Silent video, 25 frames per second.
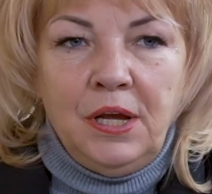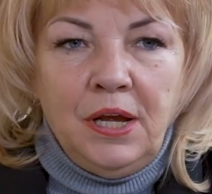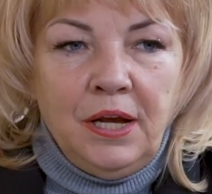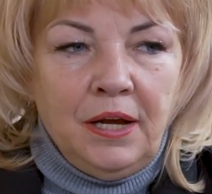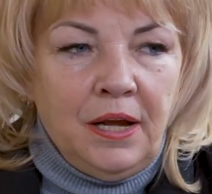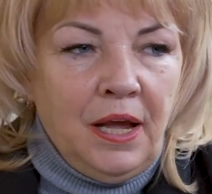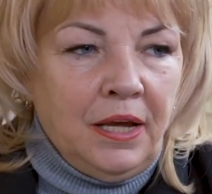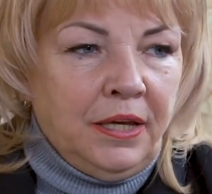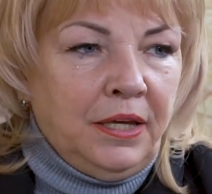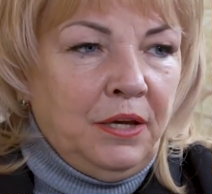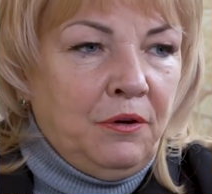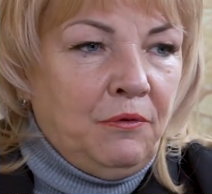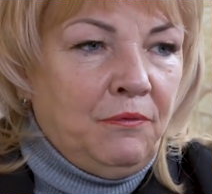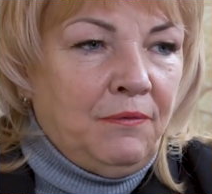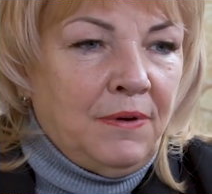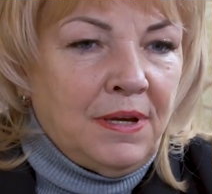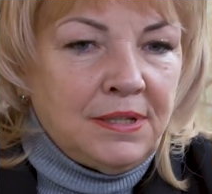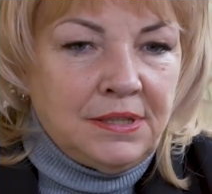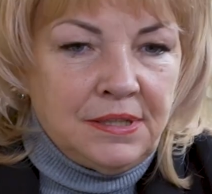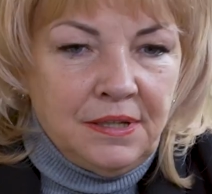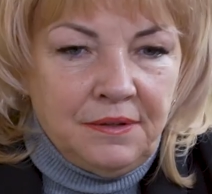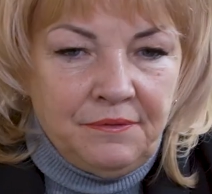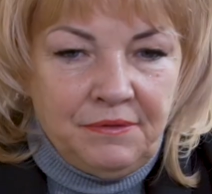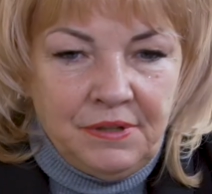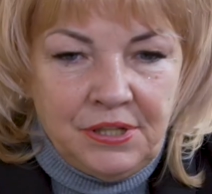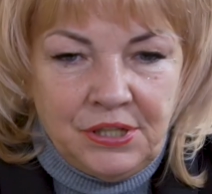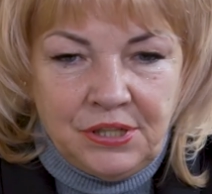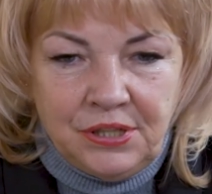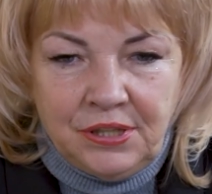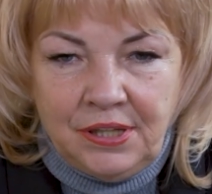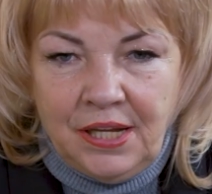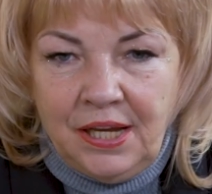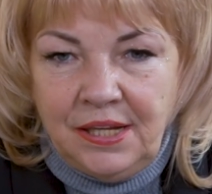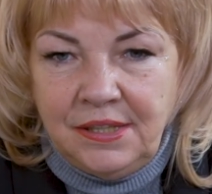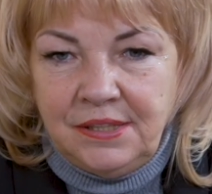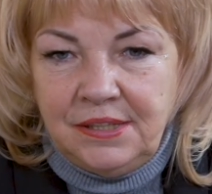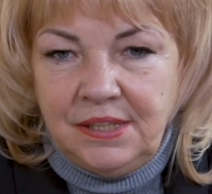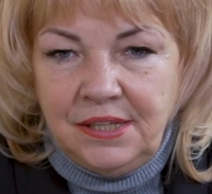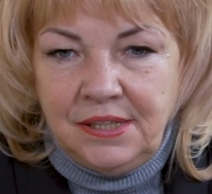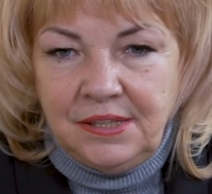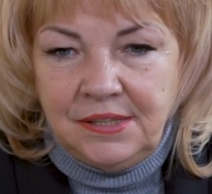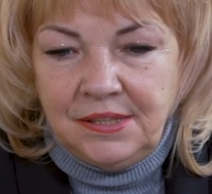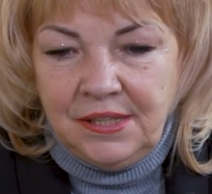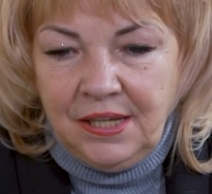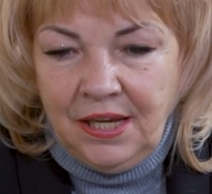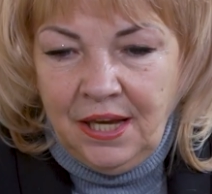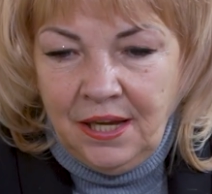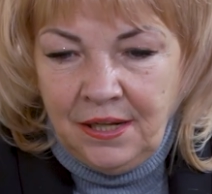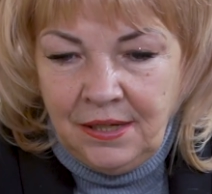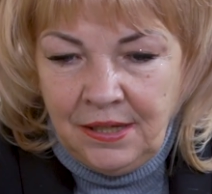Какие у вас, вы считаете,
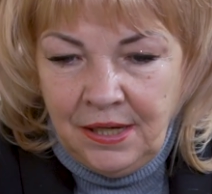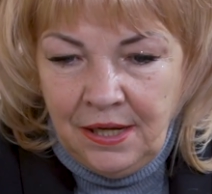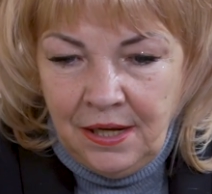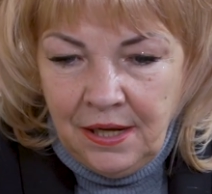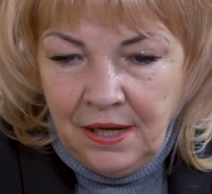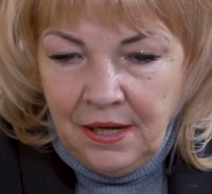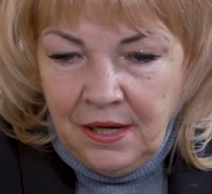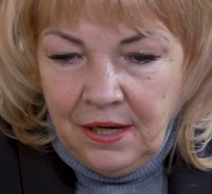изъяны?